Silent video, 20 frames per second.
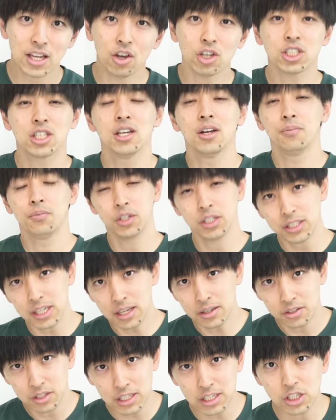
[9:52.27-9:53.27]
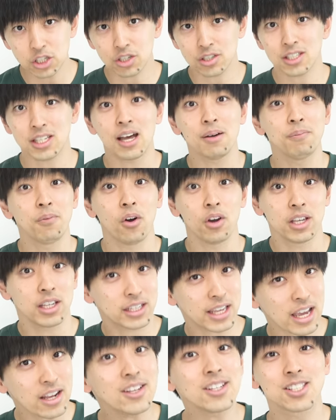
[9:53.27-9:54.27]
よし !2023 も
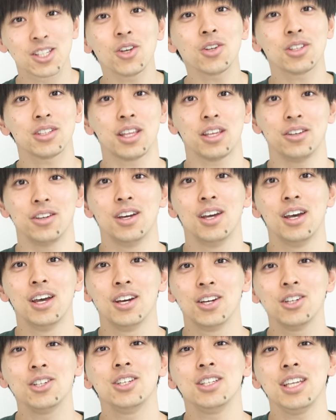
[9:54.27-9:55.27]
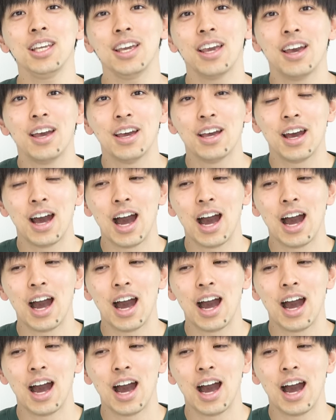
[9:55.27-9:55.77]
いけるぞっていう風に、